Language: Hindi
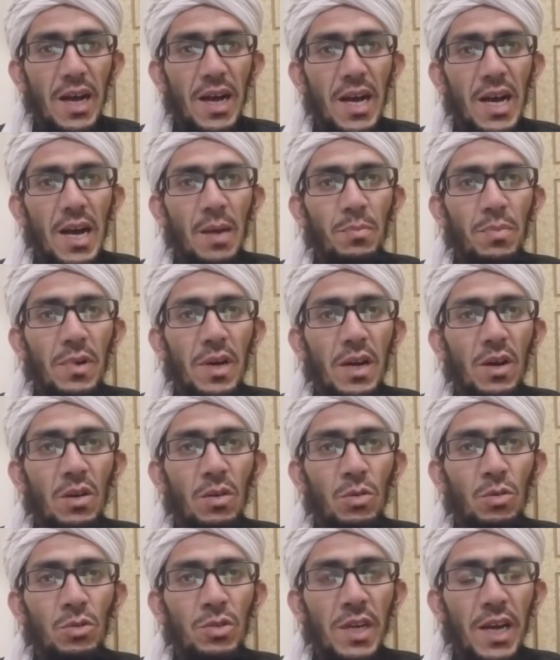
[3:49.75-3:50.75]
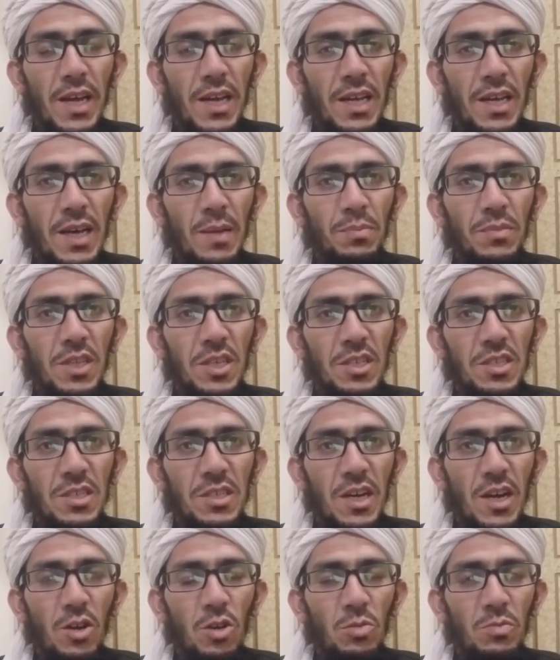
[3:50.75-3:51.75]
आप खुदा रहा अपने
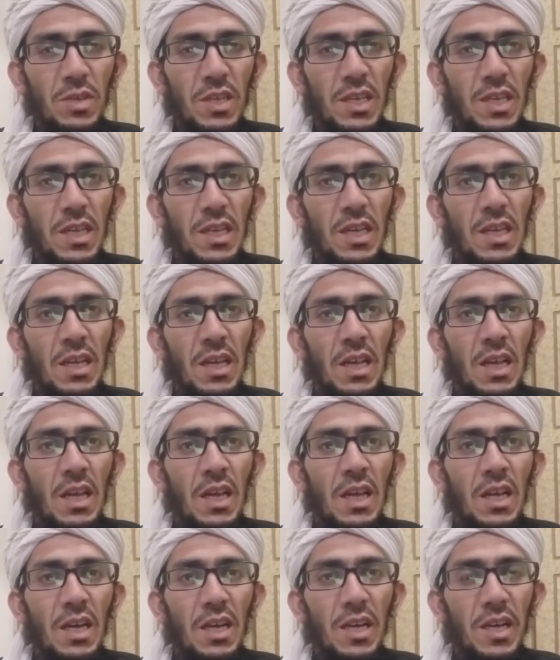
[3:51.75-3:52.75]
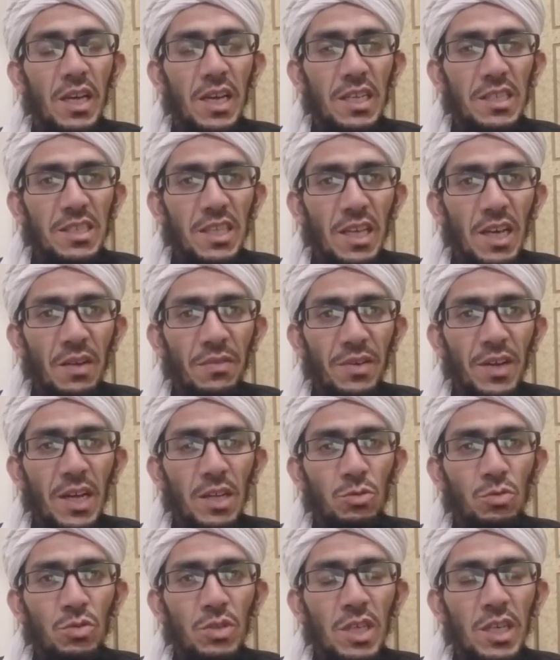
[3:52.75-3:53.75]
रिश्तेदारों में ऐसे
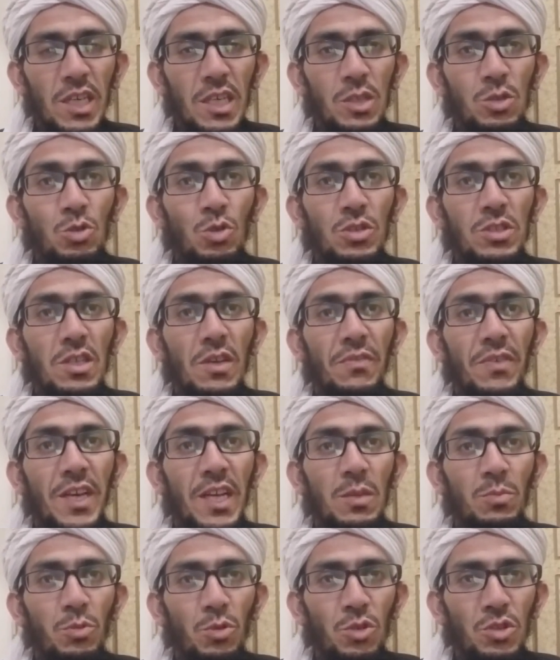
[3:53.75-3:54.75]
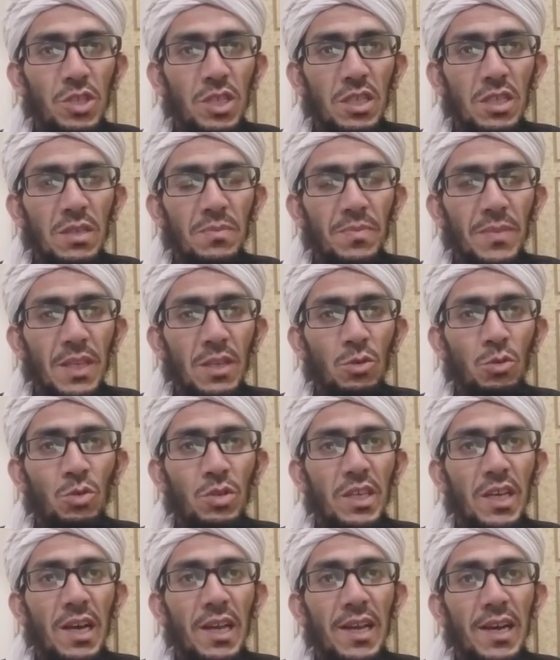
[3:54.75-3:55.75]
अफराद को देखें जो सफ़ेद पोश हैं
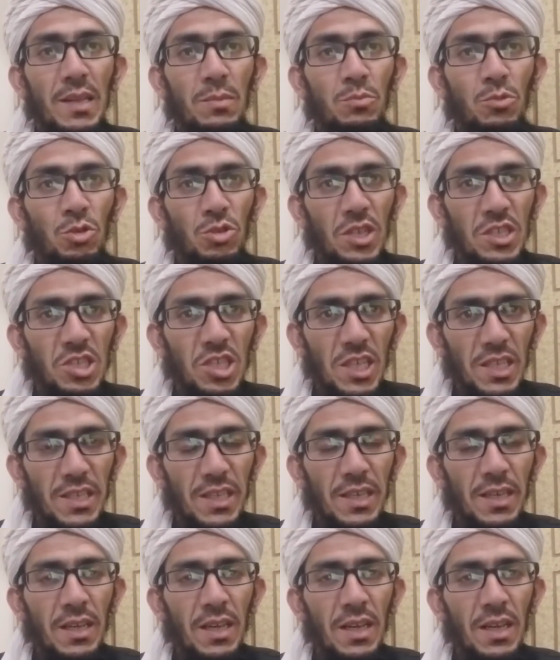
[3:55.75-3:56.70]
उनके हालात बहुत अच्छे थे